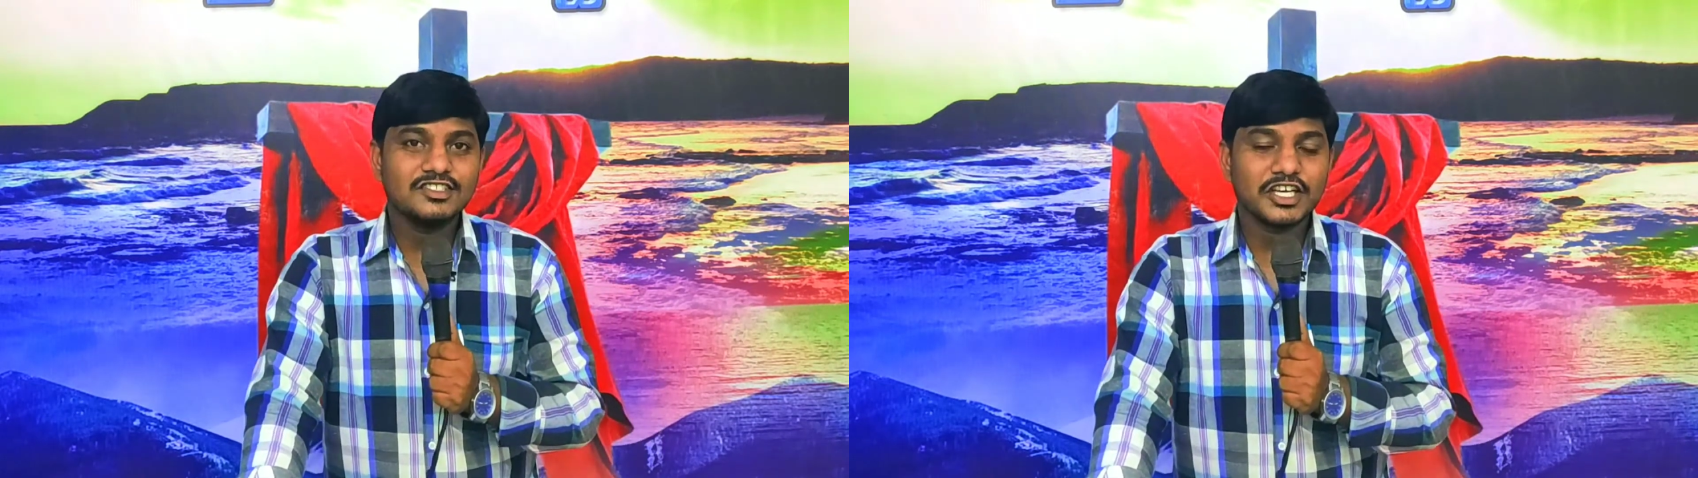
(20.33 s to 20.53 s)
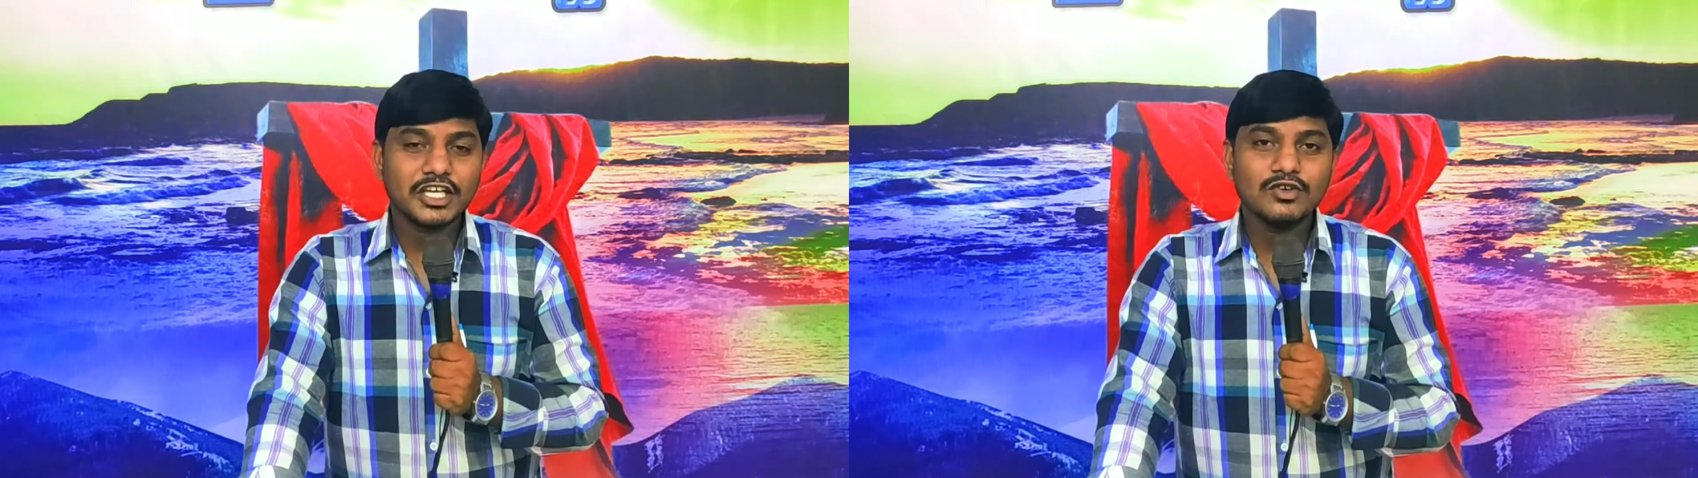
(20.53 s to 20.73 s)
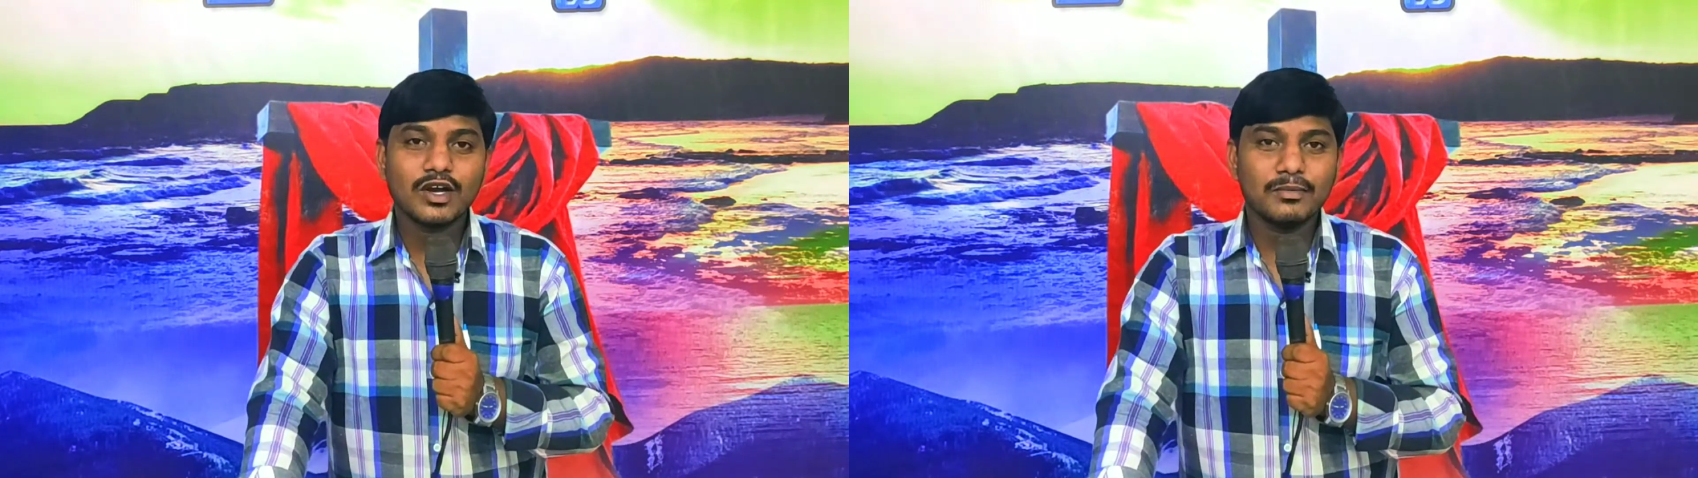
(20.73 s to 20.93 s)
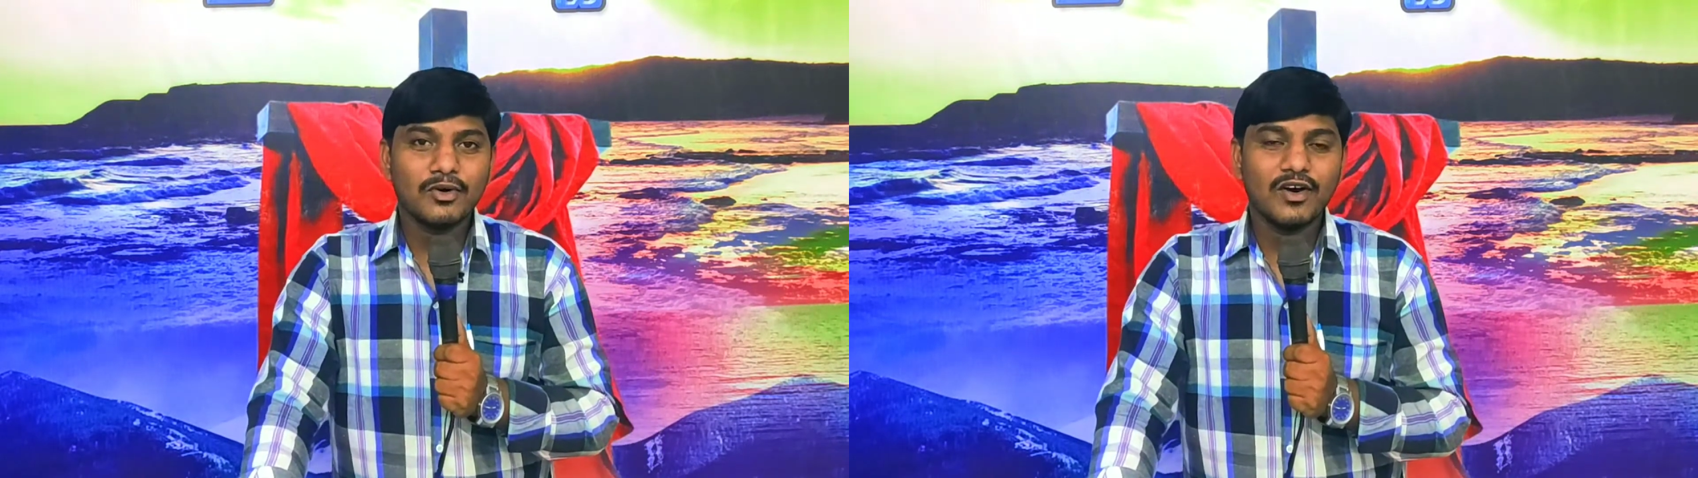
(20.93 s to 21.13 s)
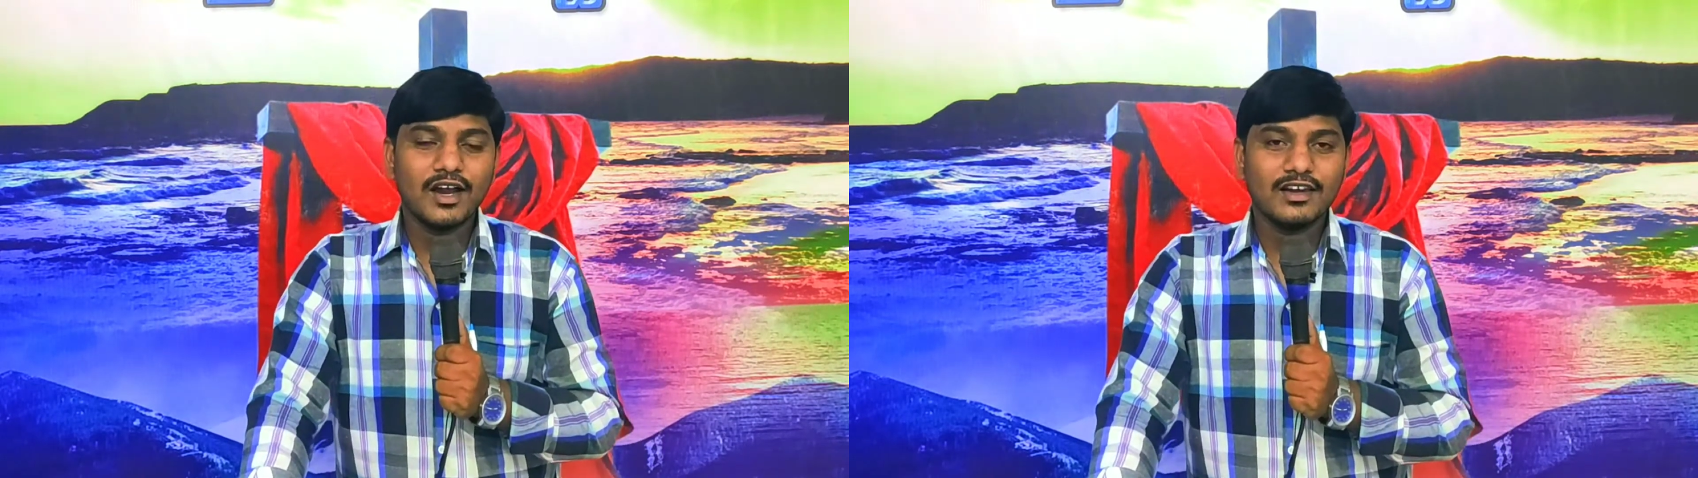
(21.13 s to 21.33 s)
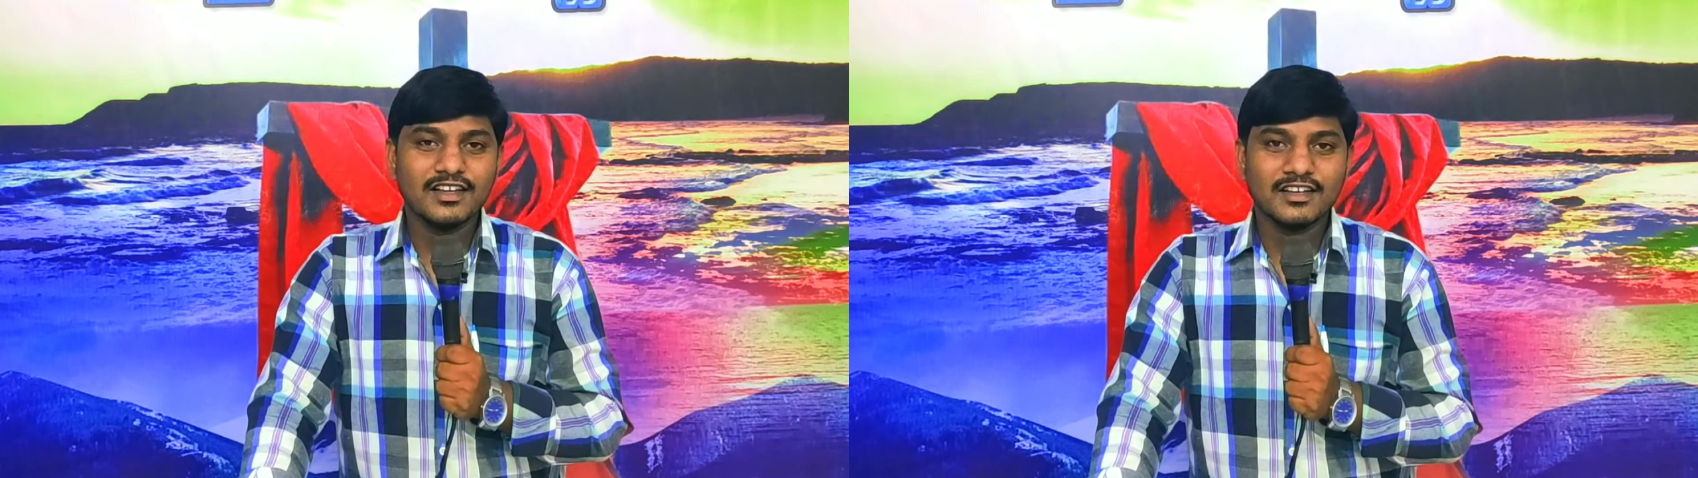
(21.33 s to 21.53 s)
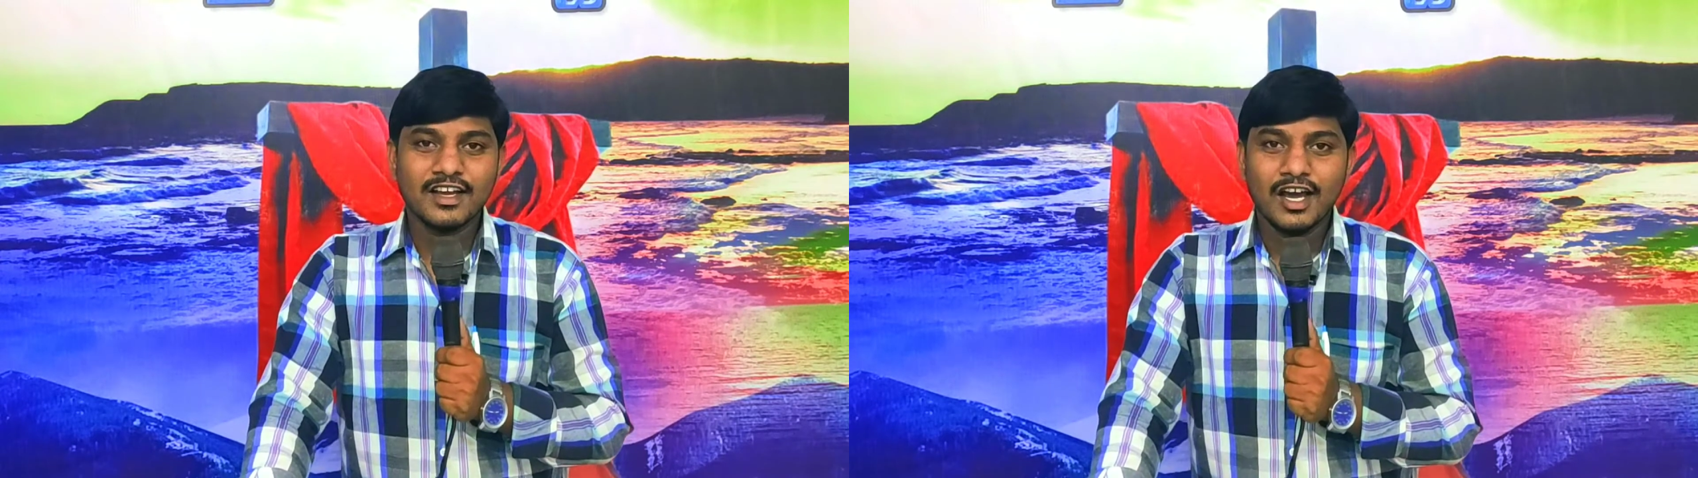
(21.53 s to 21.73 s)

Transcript: చేదు అనుభవాల్ని